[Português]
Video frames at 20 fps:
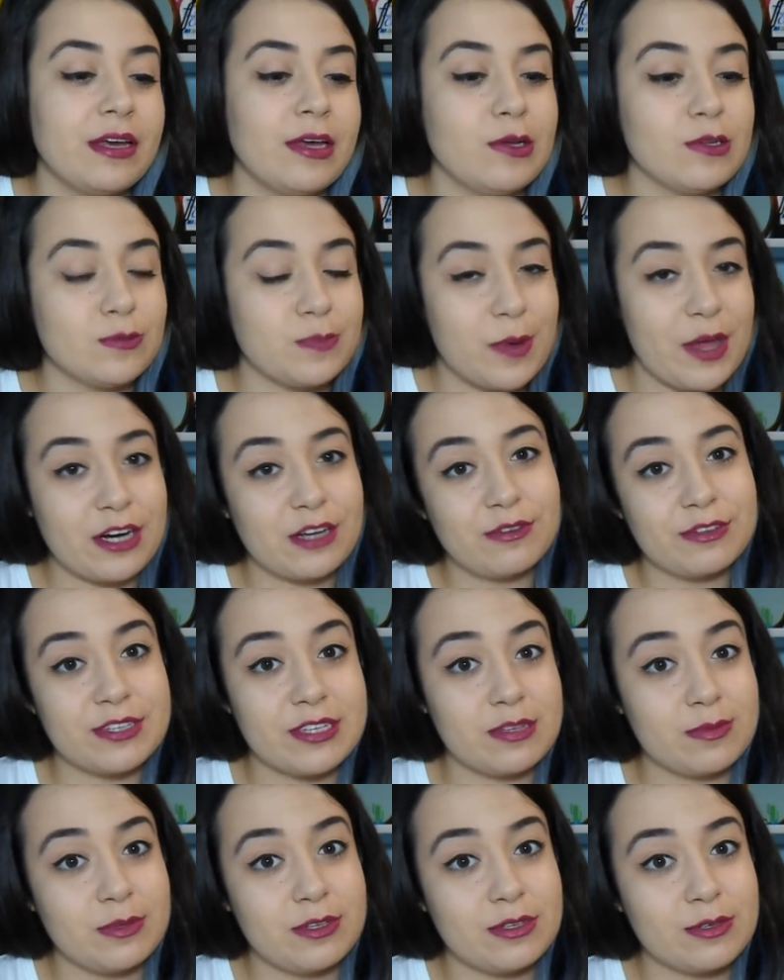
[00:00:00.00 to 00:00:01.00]
Eu espero que
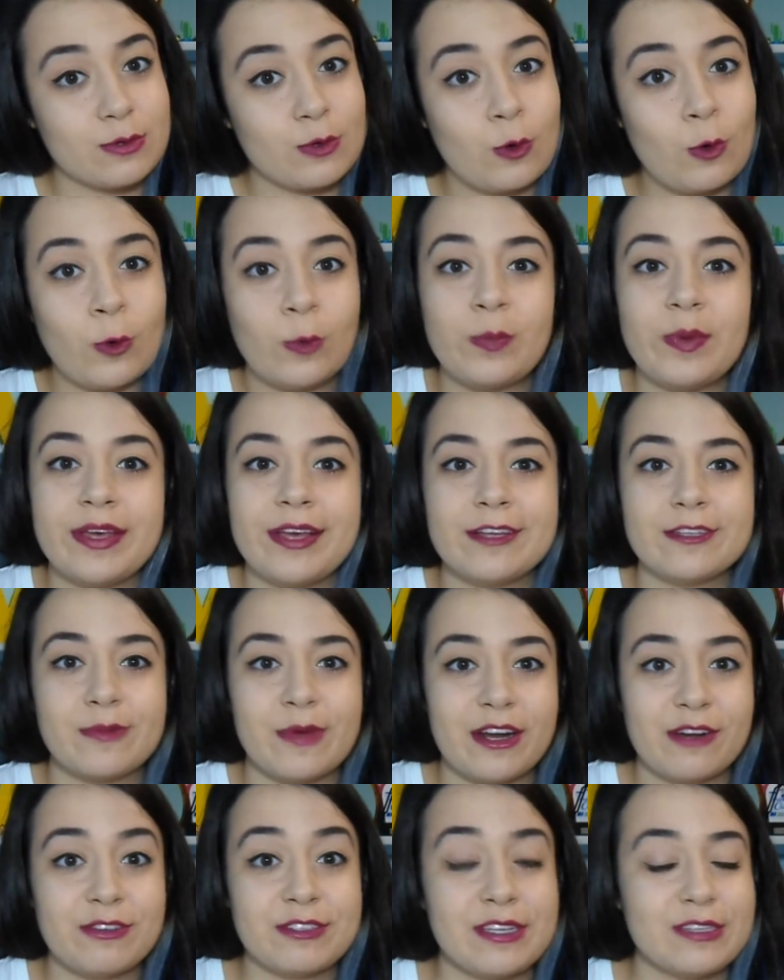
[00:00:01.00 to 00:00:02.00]
vocês me desculpem, eu
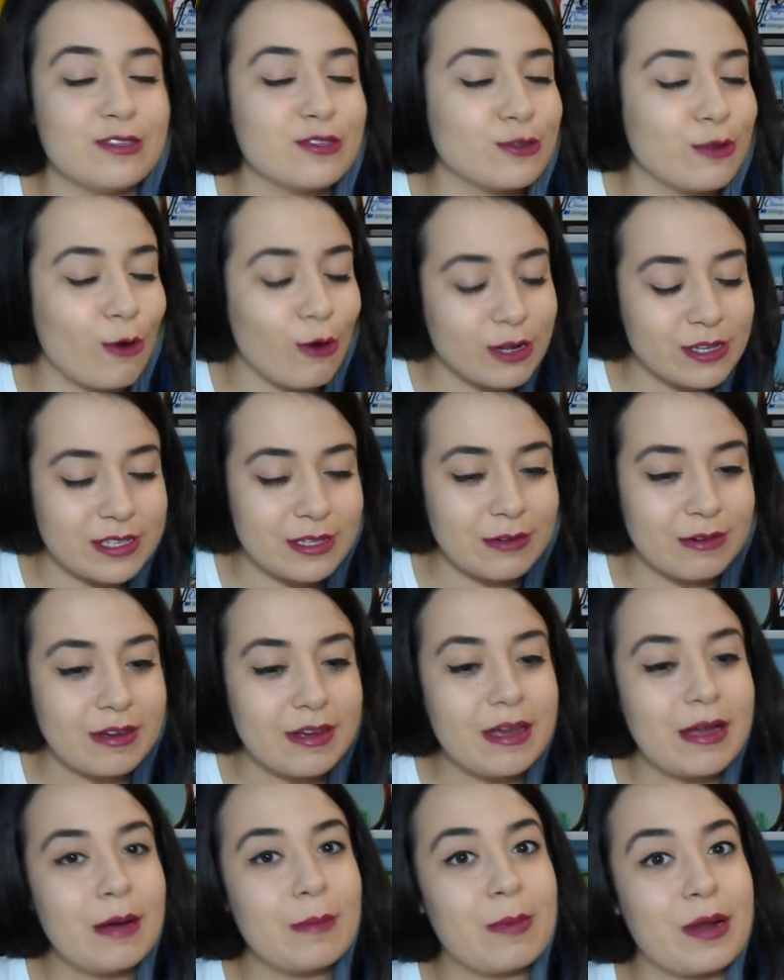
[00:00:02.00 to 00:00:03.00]
espero que vocês torçam
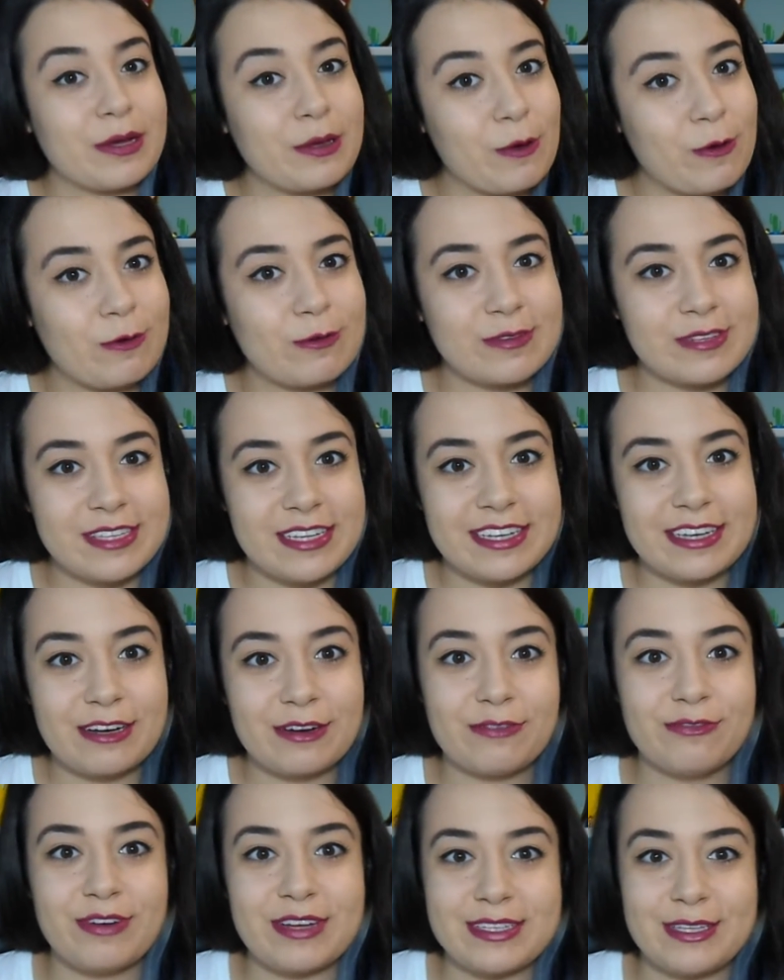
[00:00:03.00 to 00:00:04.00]
para que eu
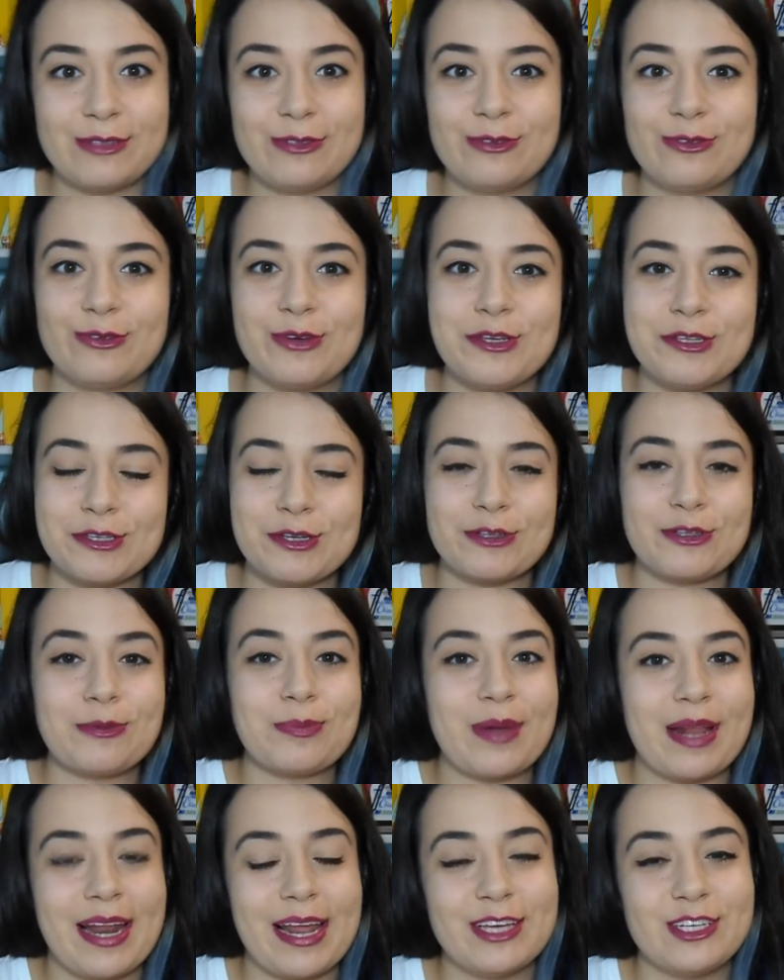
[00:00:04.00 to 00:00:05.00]
consiga fazer tudo isso que eu
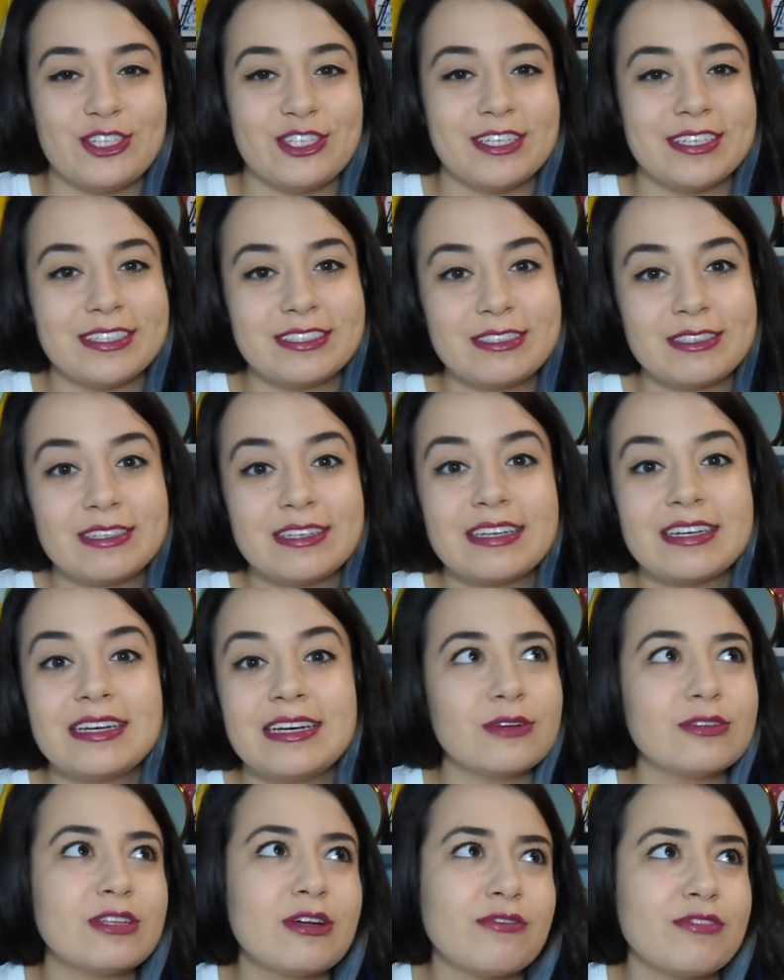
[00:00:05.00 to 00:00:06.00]
tô planejando.
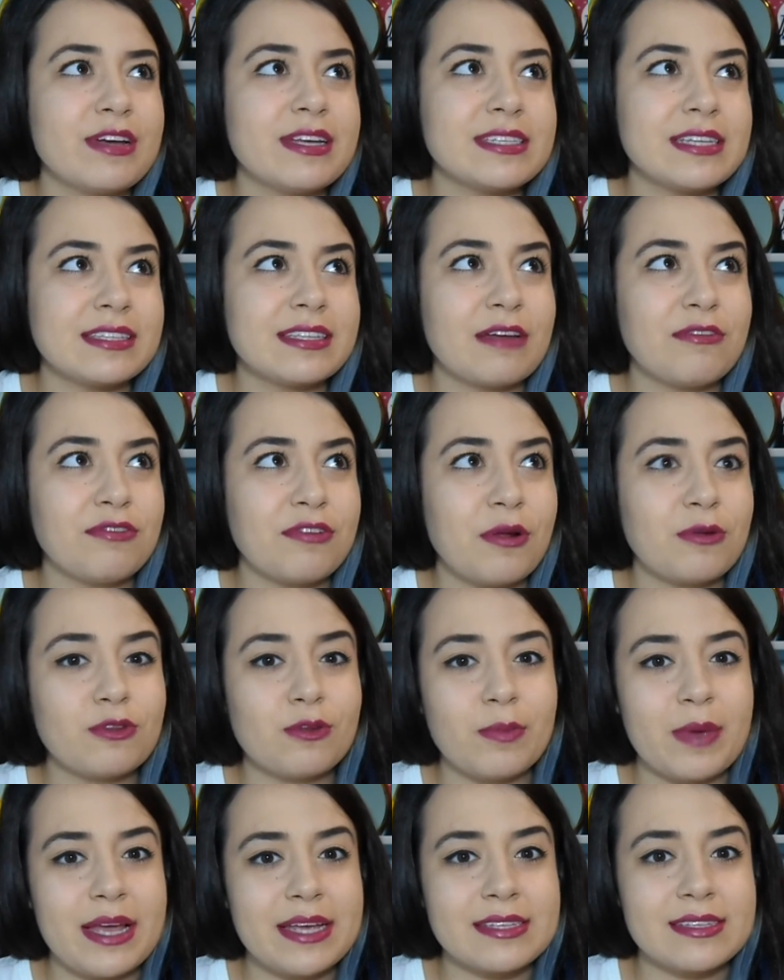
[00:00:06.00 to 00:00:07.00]
Então talvez até
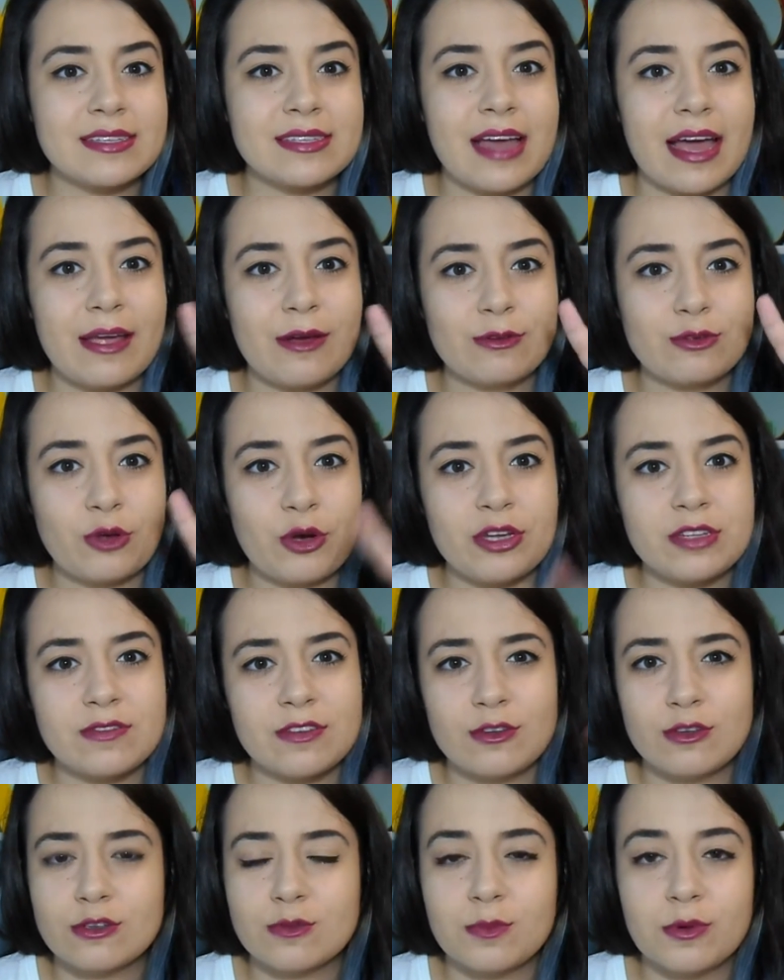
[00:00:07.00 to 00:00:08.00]
final do mês saiam
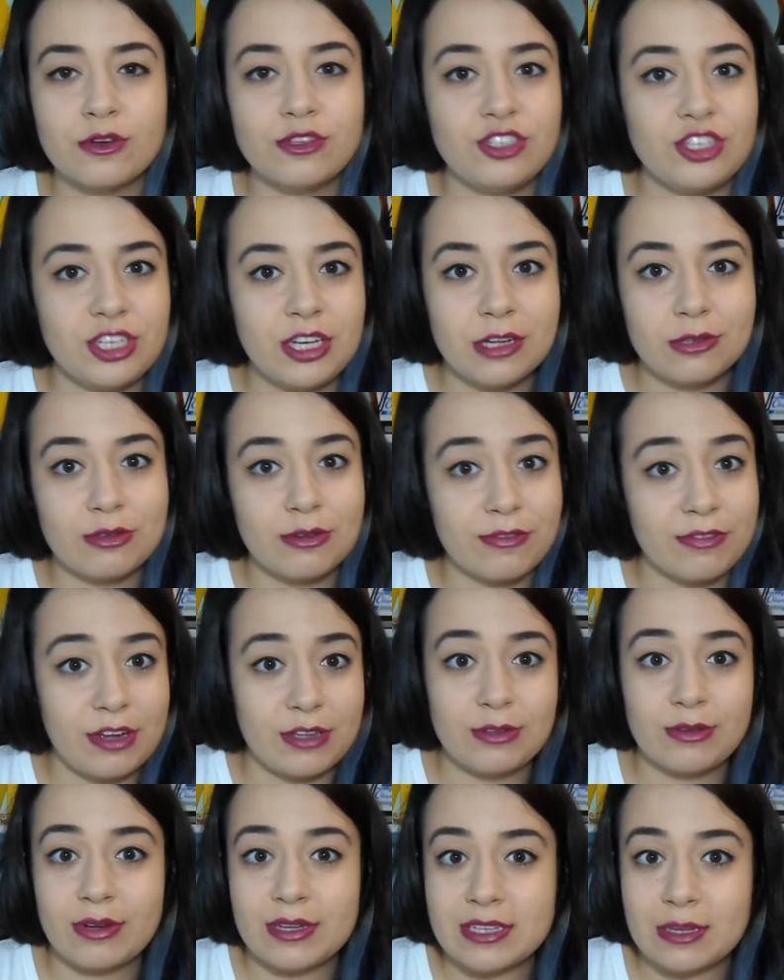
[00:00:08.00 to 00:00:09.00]
dois vídeos por dia, tô
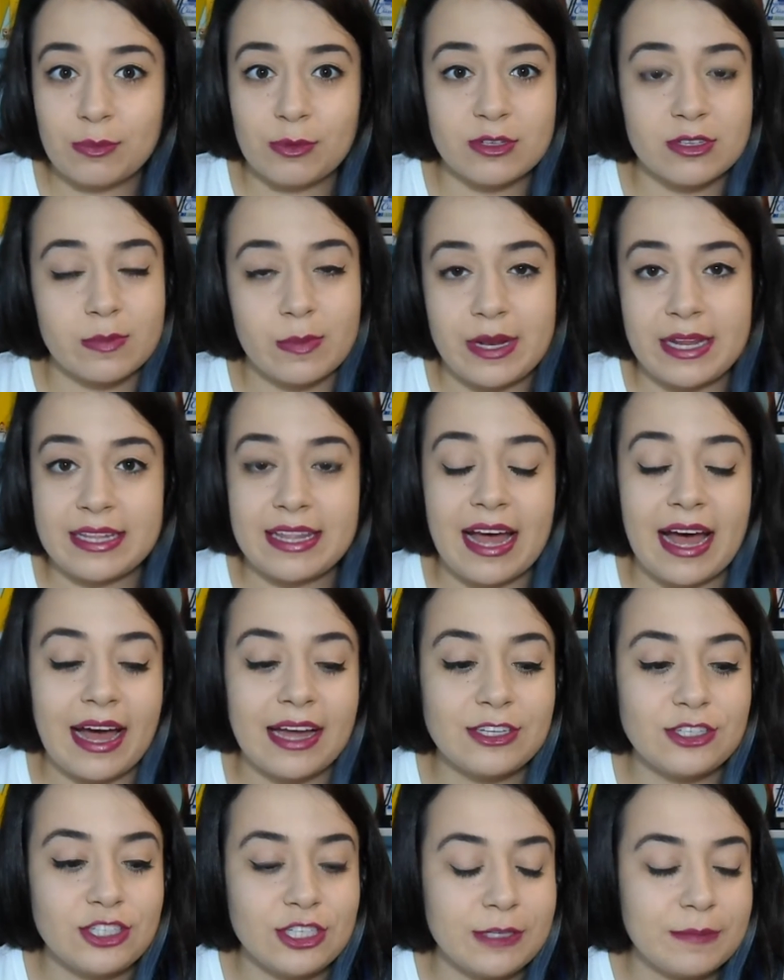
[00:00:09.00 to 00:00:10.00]
vendo essa
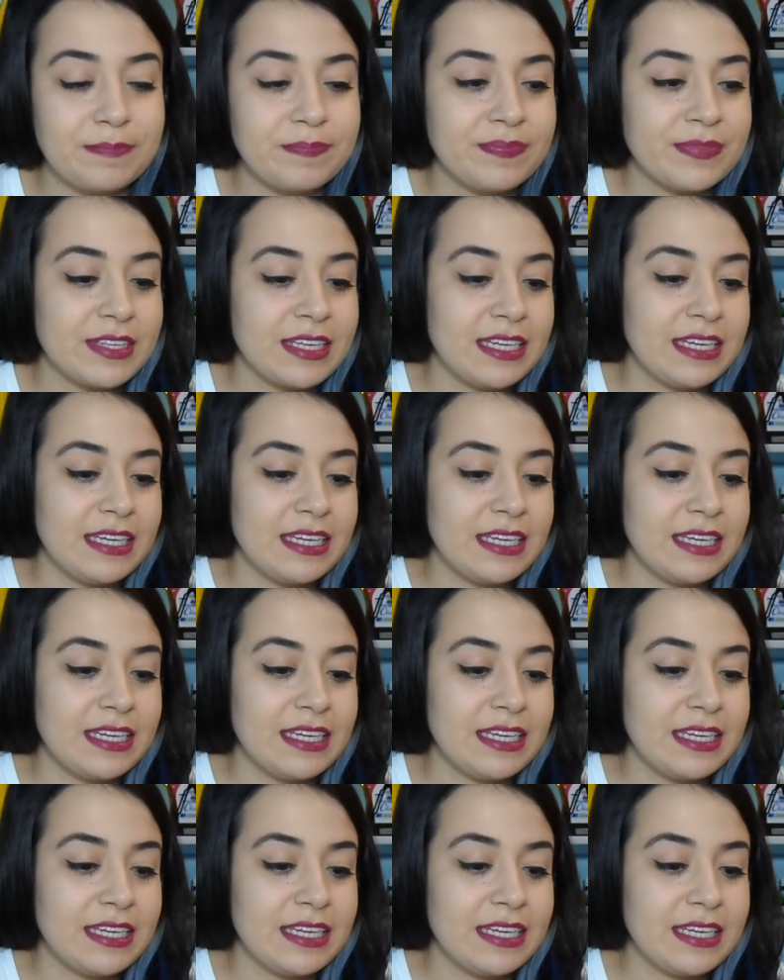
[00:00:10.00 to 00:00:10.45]
possibilidade.